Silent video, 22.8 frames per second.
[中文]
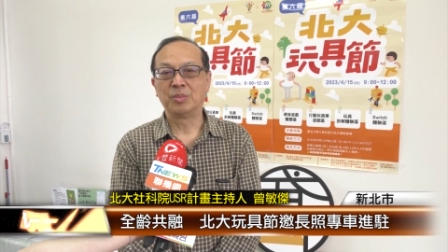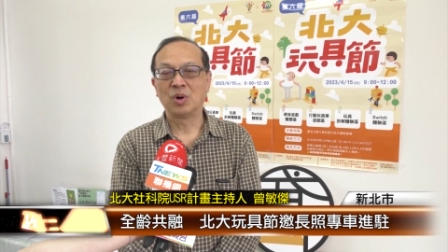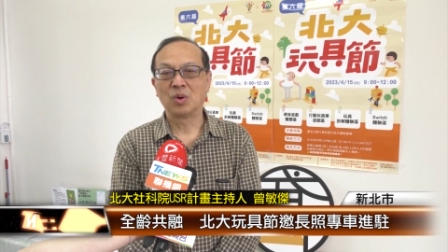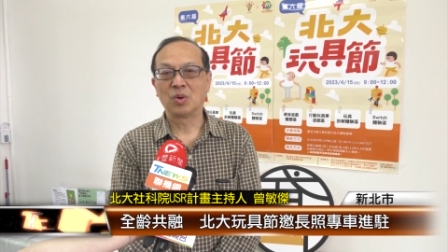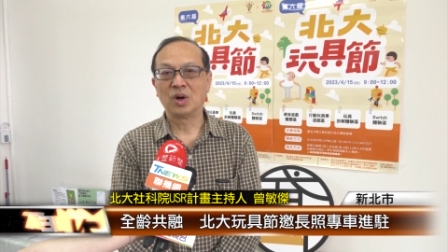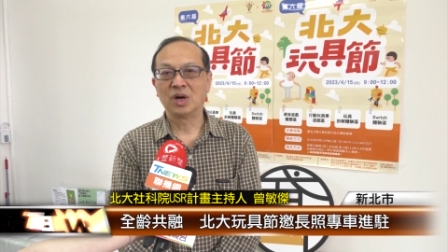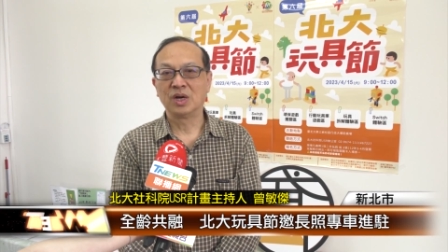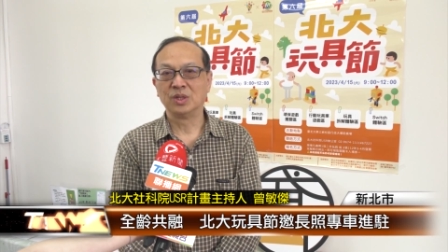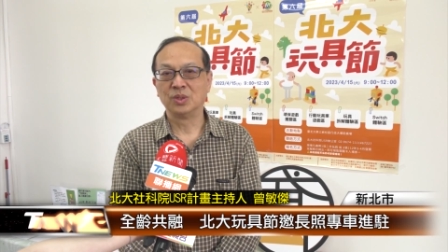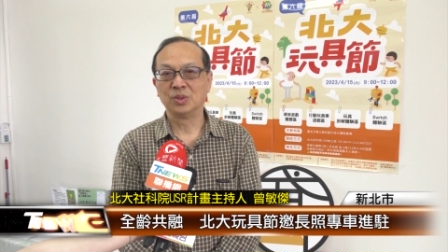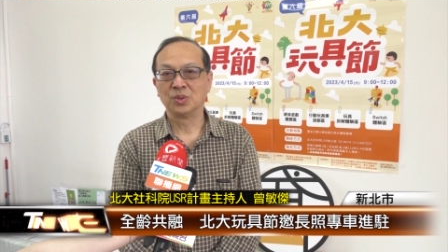包
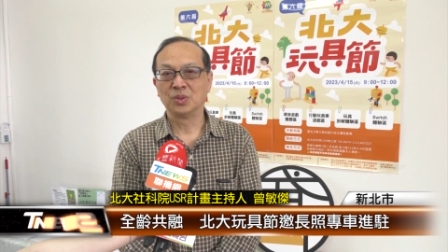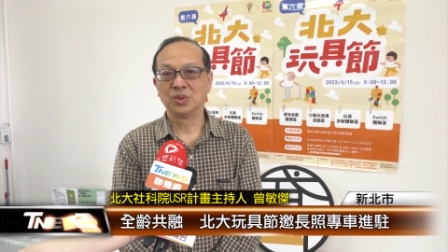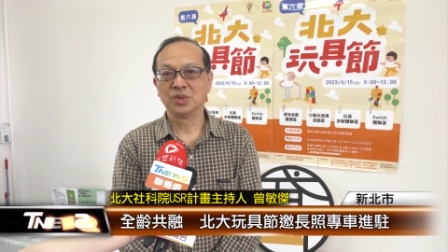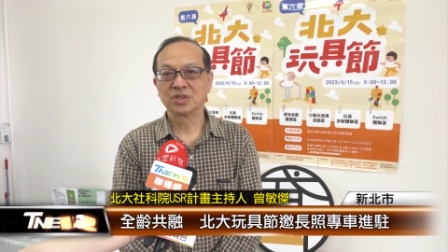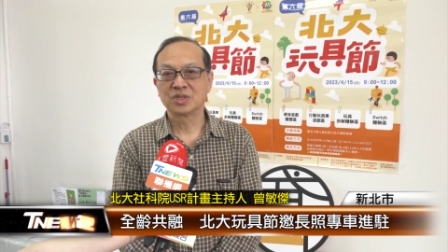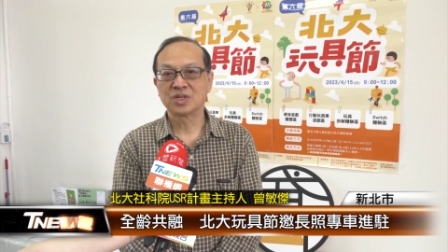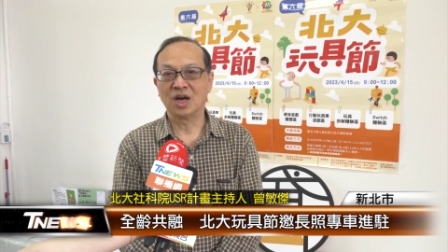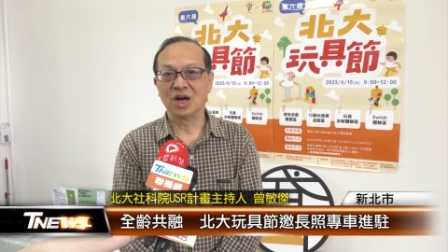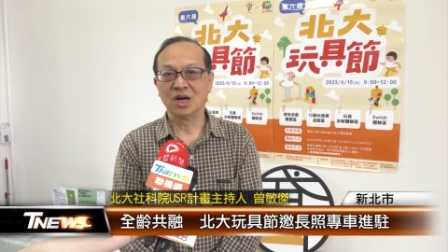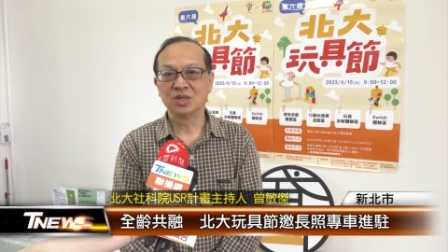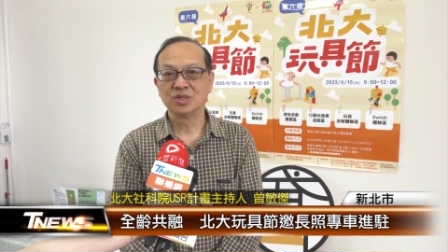括很
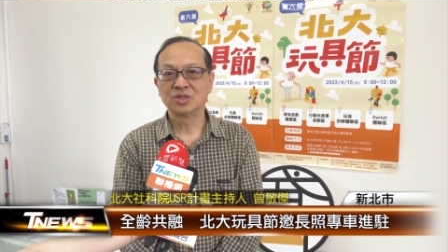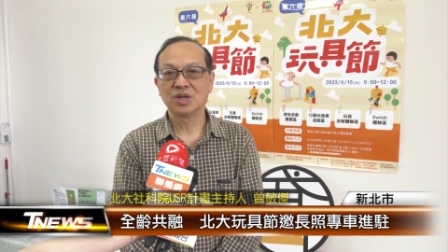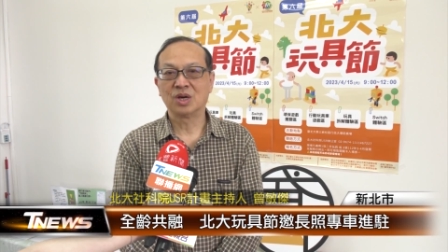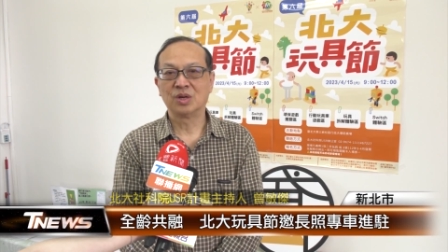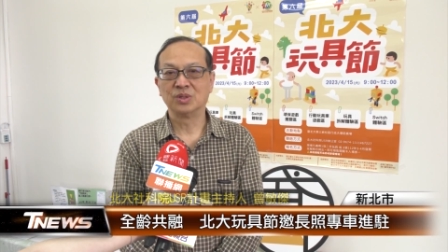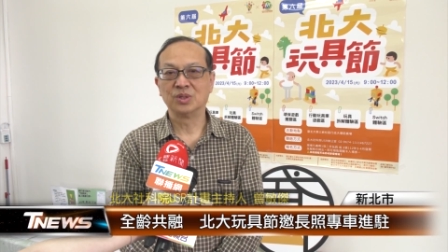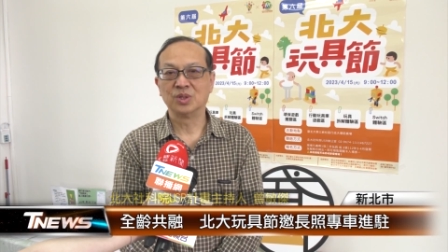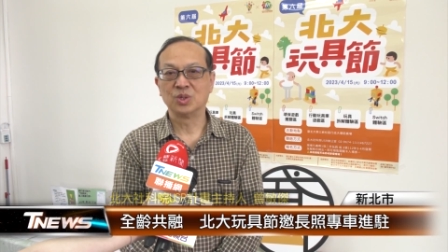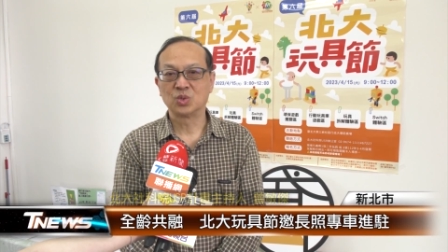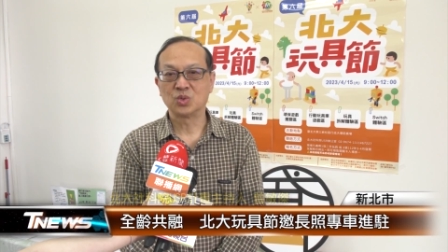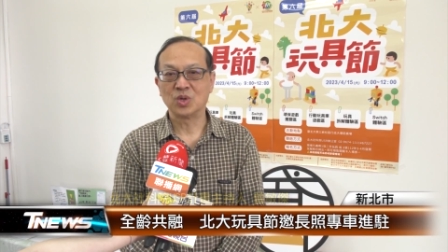多长
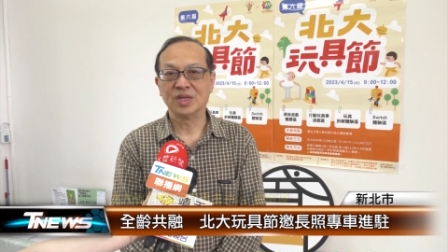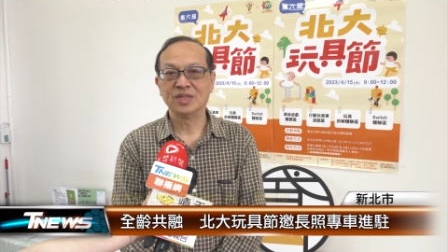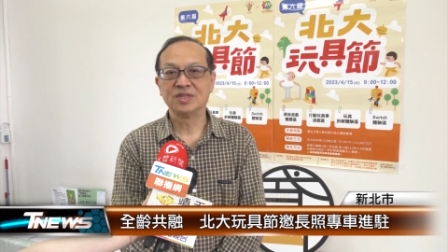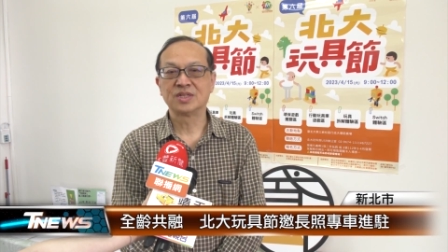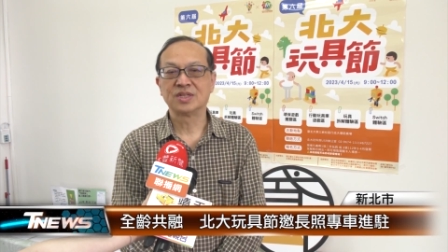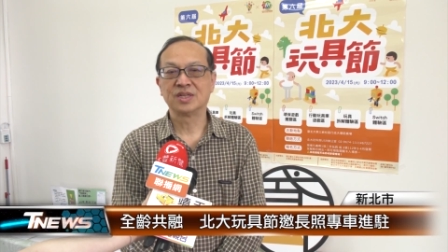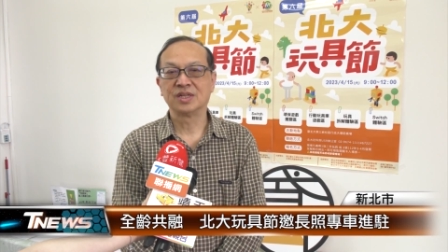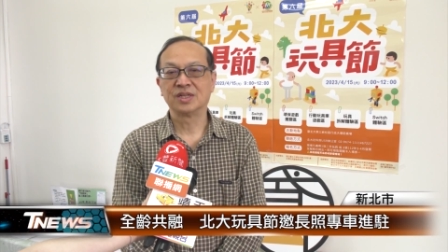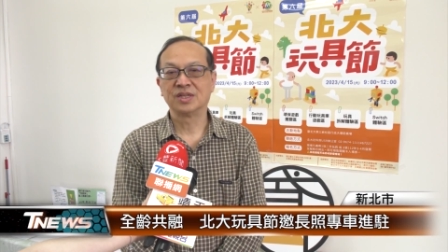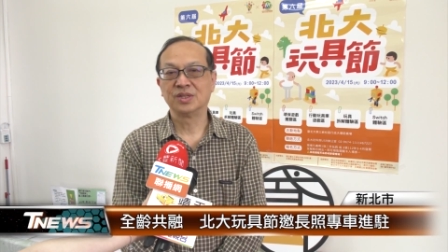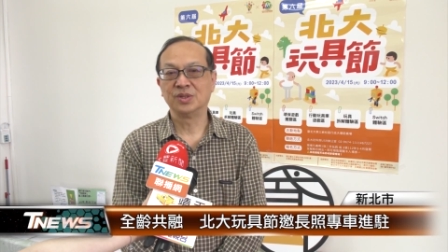照的专
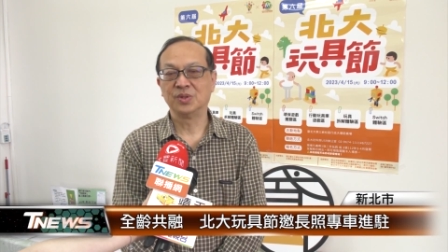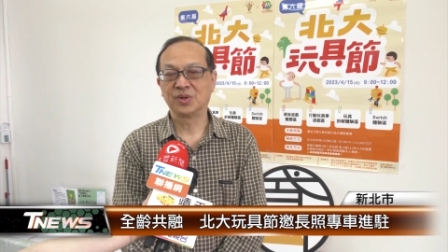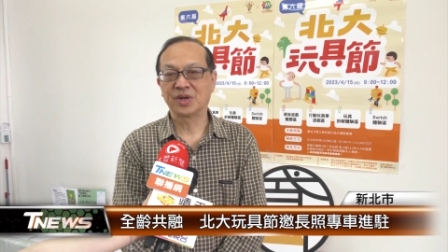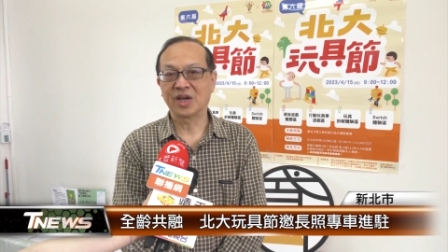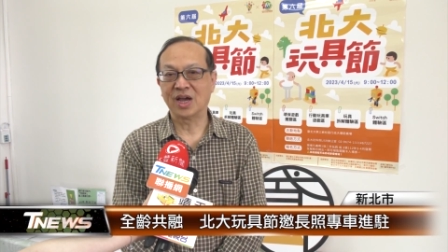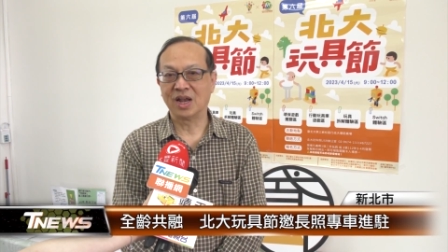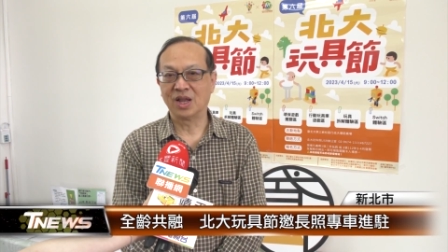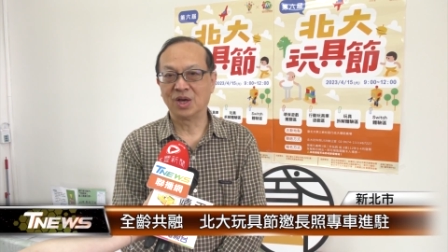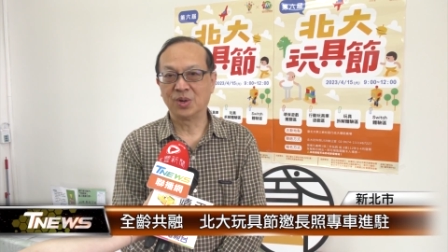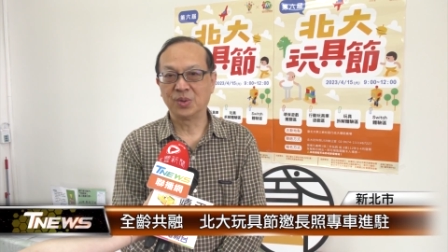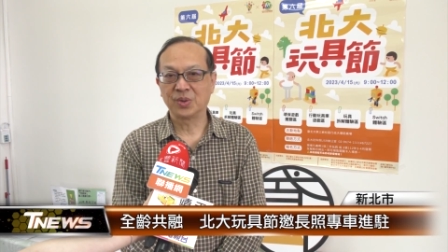车，有
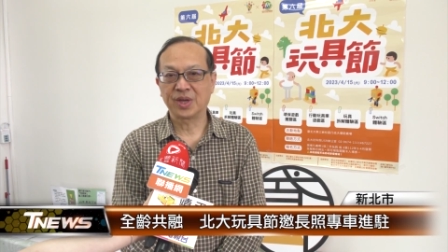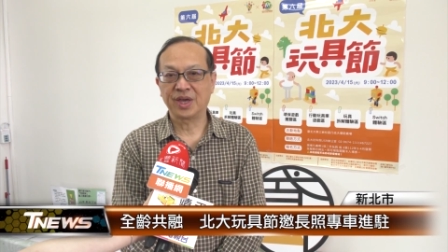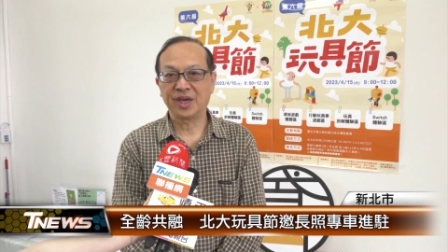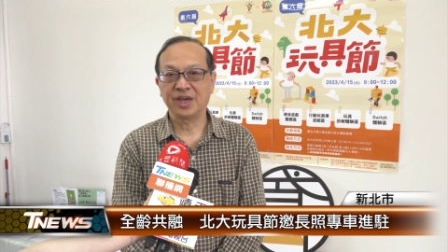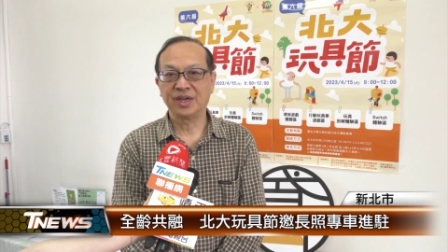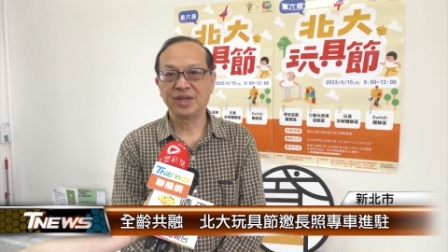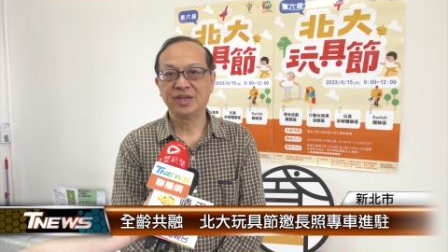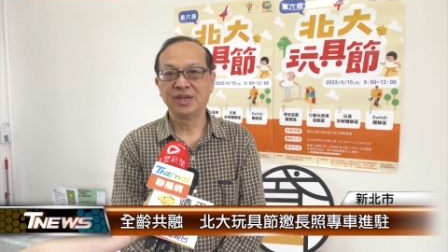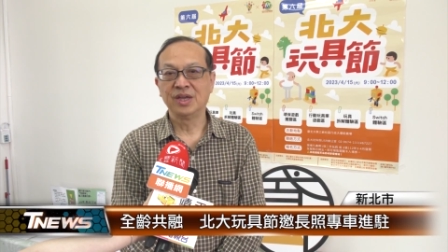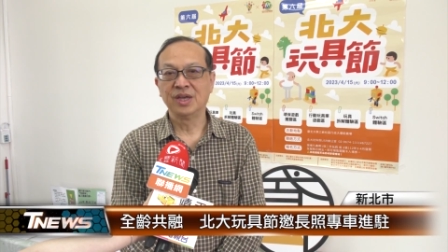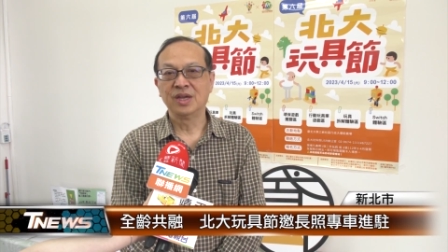卡拉
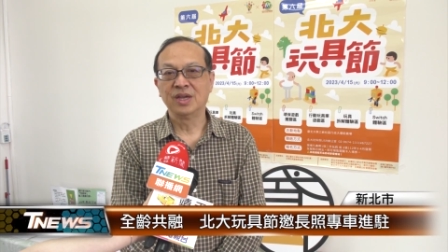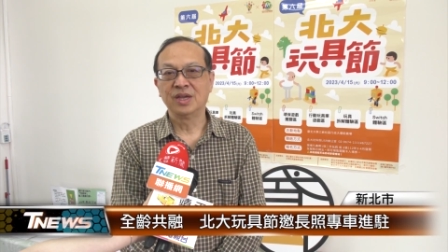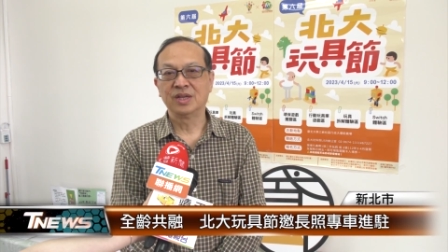OK，